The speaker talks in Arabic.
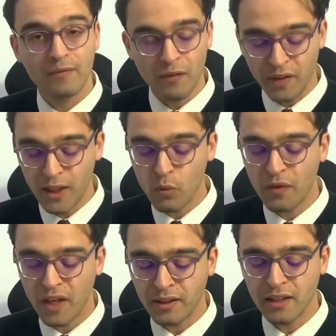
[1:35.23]
تفعيل
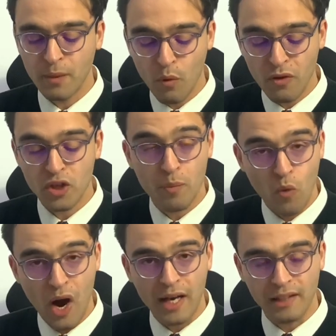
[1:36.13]
وثيقة النموذج
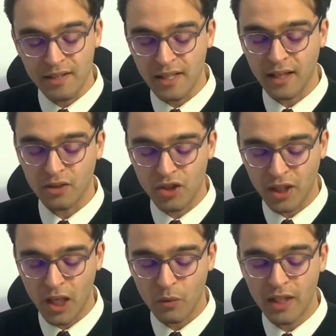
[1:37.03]
الموحد لسياقة
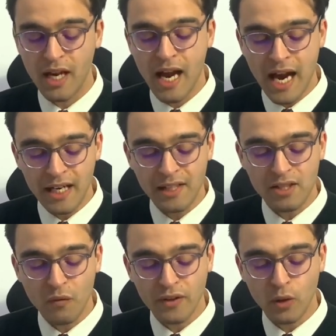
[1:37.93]
الشكاوي التي
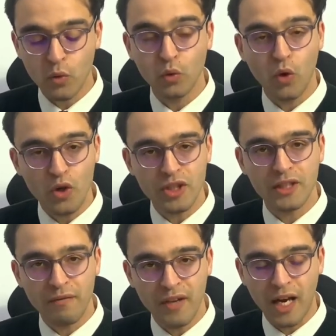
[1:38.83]
سوف تكون حجة
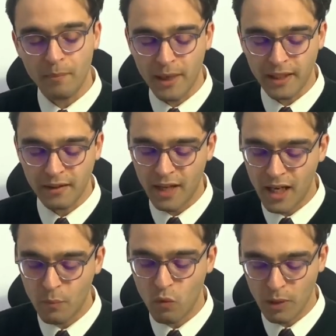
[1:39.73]
تفاعل بين
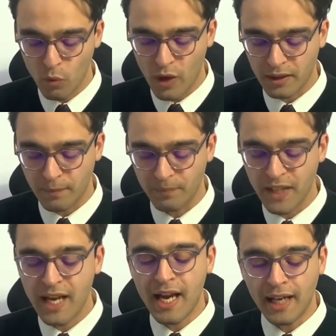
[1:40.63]
النائب والمواطن
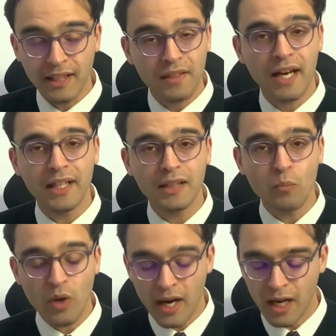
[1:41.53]
إحداث خليط
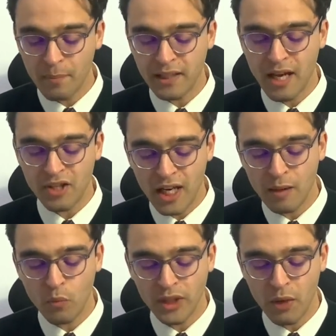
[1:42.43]
مراقبة أشغال
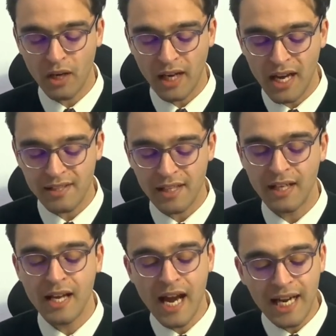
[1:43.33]
المناولة
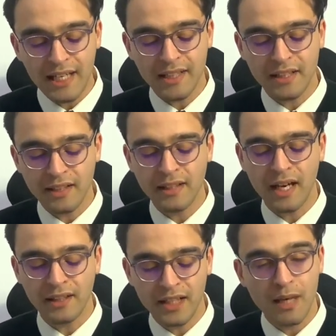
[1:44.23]
الخاصة التي
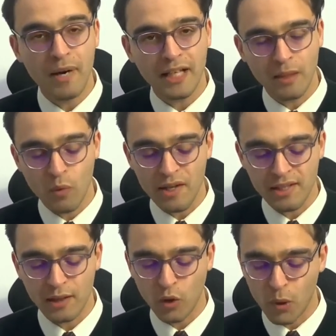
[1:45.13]
تتدخل نيابة عن
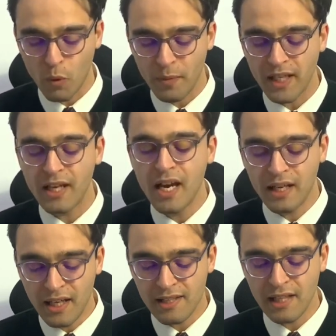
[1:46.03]
المؤسسات العمومية
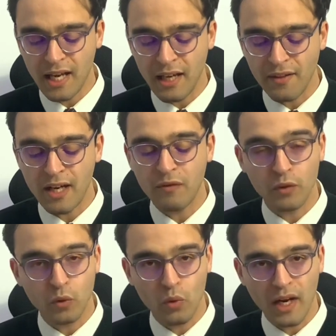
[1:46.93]
لإصلاح الأضرار في
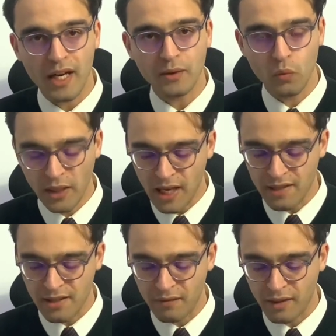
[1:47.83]
الطرقات
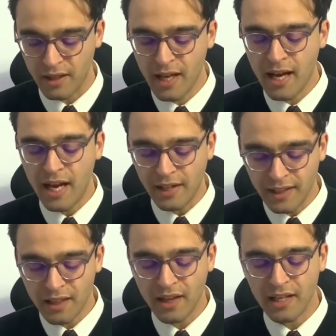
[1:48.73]
والأرصفة
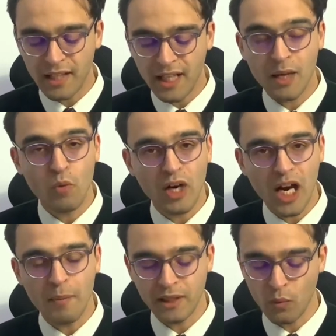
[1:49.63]
إحداث خلية
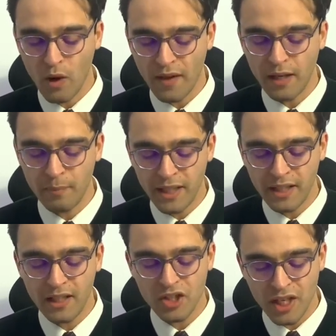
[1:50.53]
لمراقبة الوضع
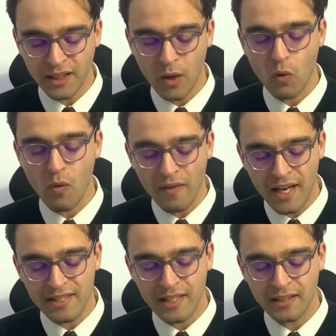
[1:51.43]
البيئي للشاطئ ووضع
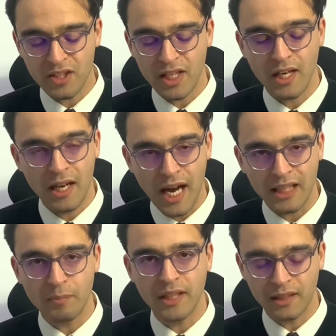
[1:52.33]
استراتيجية
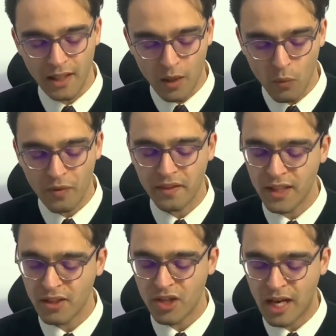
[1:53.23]
للحد من التلوث
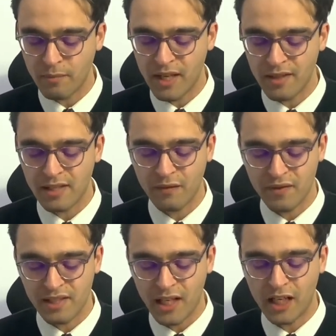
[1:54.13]
الناتج عن مياه الصرف
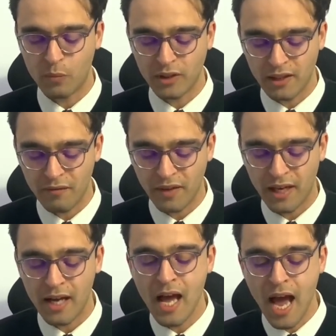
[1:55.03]
الصحي
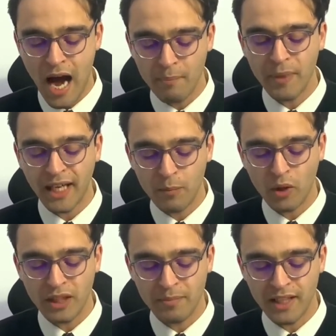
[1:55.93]
المتدفقة عن باقي
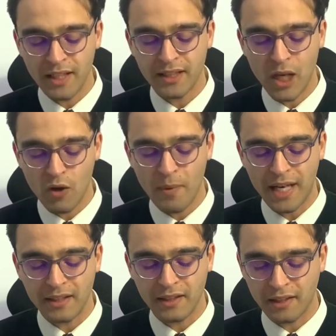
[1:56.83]
المعتمديات نحو
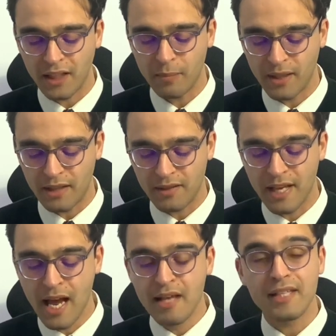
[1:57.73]
محطة تطهير براس
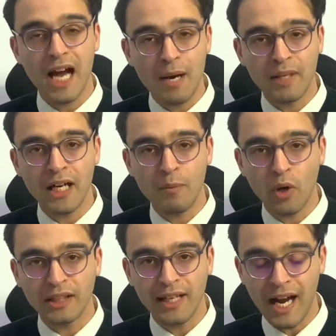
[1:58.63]
سأعمل على
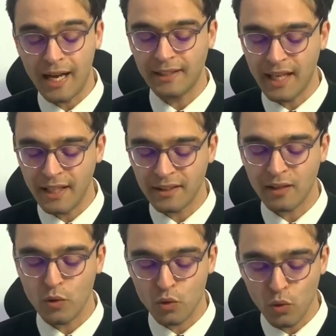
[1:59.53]
مقترح تهيئة
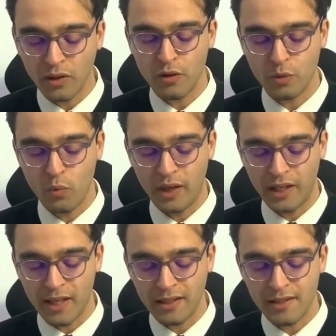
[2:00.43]
السوق
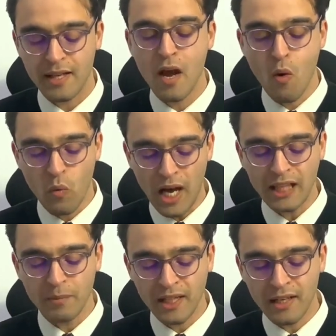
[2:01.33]
الأسبوعي لرادس والحد من